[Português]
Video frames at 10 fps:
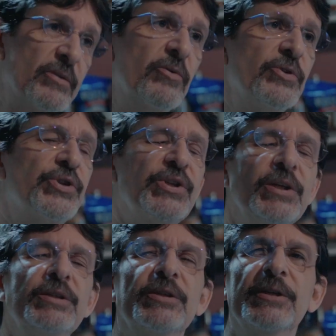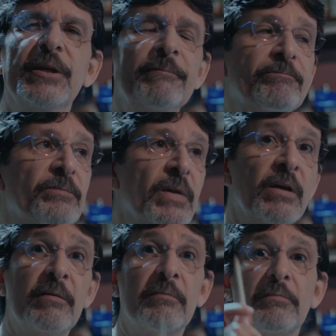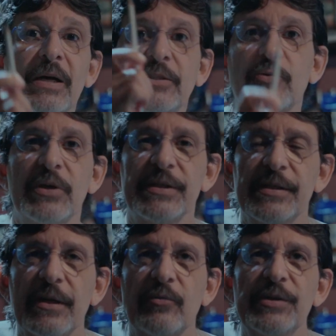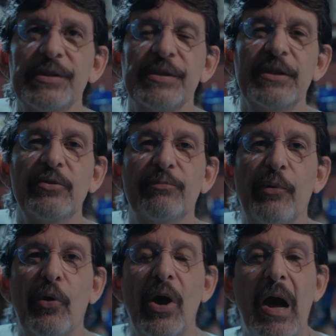constante, né? Passou a ser conhecido por